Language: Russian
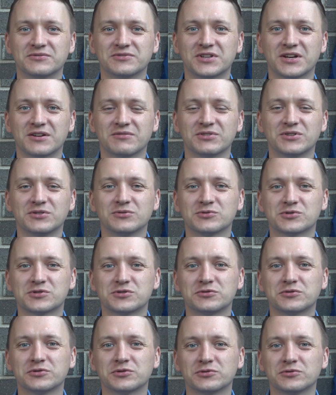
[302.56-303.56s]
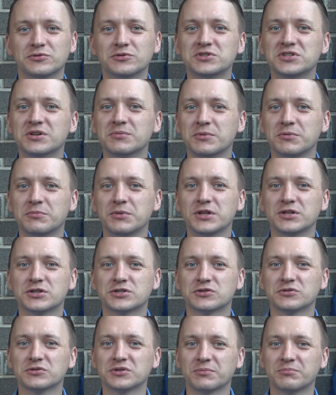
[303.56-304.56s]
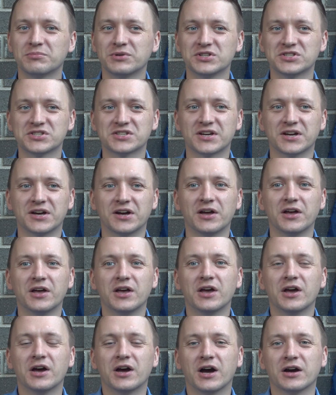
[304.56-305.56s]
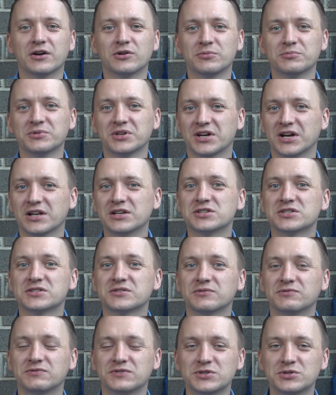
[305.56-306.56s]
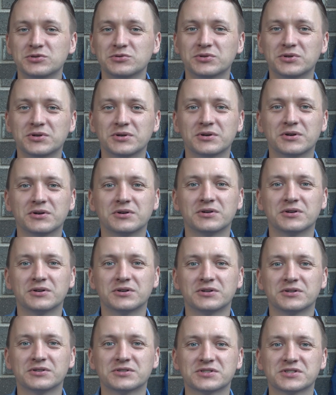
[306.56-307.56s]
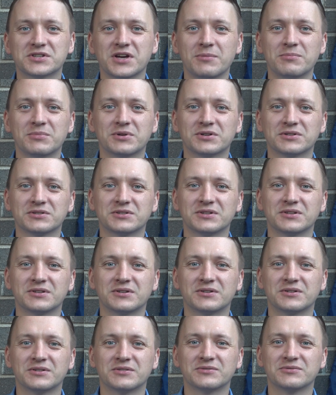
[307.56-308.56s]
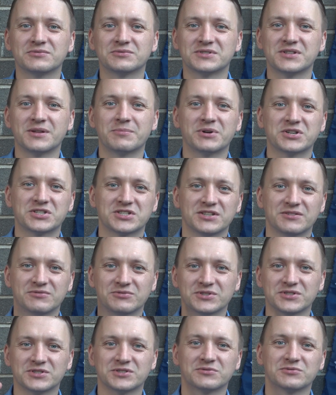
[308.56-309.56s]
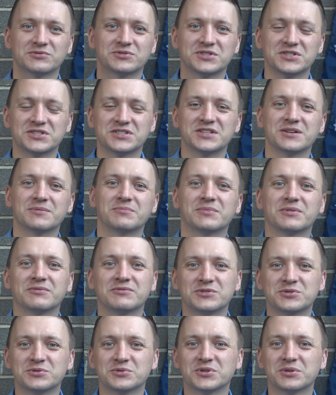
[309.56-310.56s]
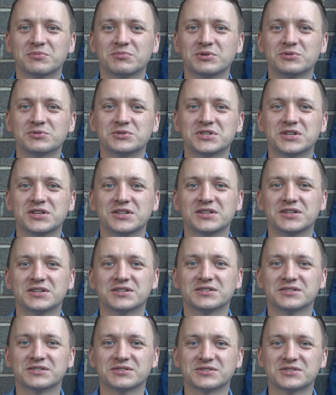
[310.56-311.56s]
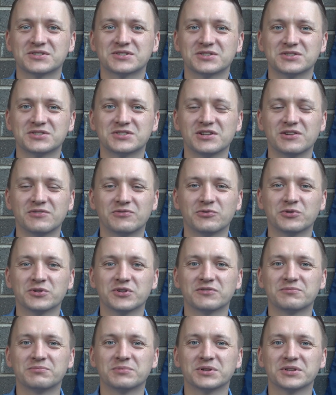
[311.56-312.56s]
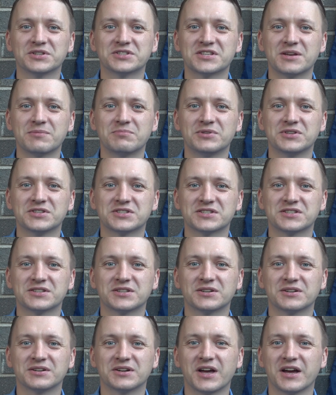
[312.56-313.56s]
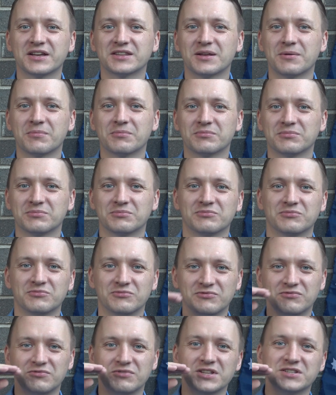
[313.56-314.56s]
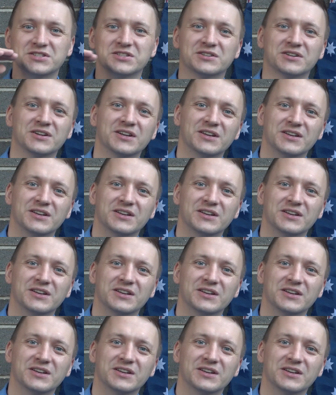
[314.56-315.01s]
в Дарвине устроил, но тем не менее что-то близкое. Огромное количество видео э, с камер, э, с домашних вот этих вот систем видеонаблюдения, э, с телефонов было записано, как там ветер